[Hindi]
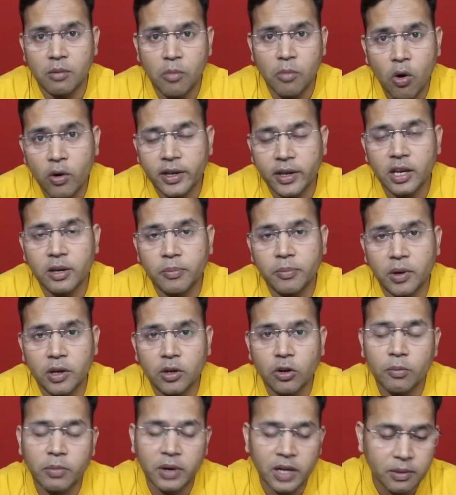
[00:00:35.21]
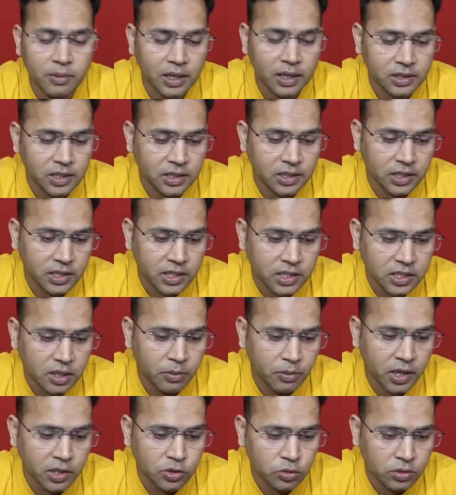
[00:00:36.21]
मौके पर और बड़ी बात यह थी कि
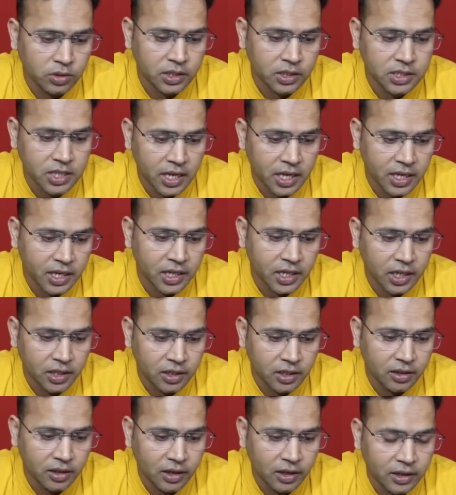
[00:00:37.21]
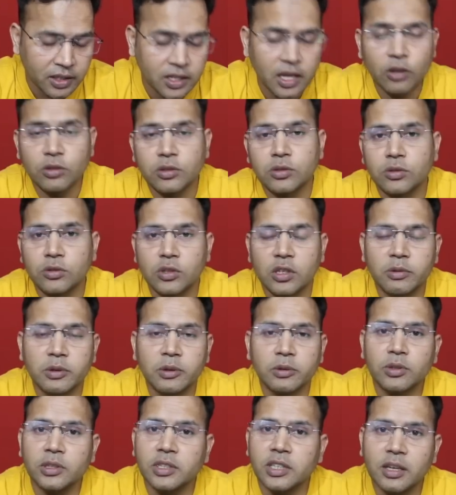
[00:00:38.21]
जब अर्जुन ने जाने का निर्णय लिया उस टूर्नामेंट
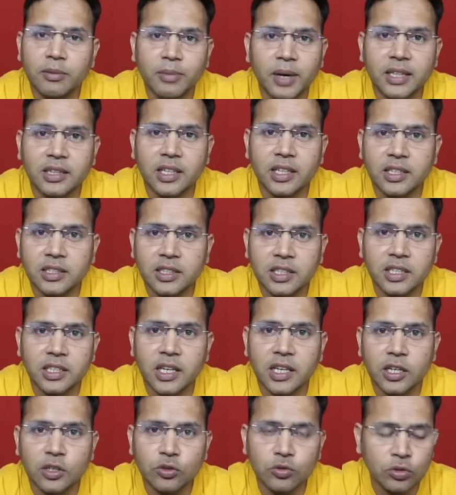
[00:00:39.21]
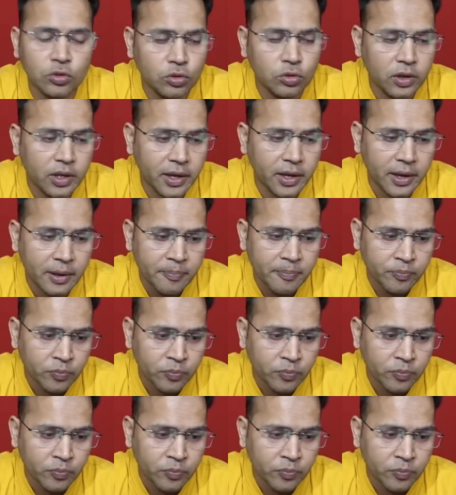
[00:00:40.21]
में तो ये बात तय थी कि अर्जुन जो है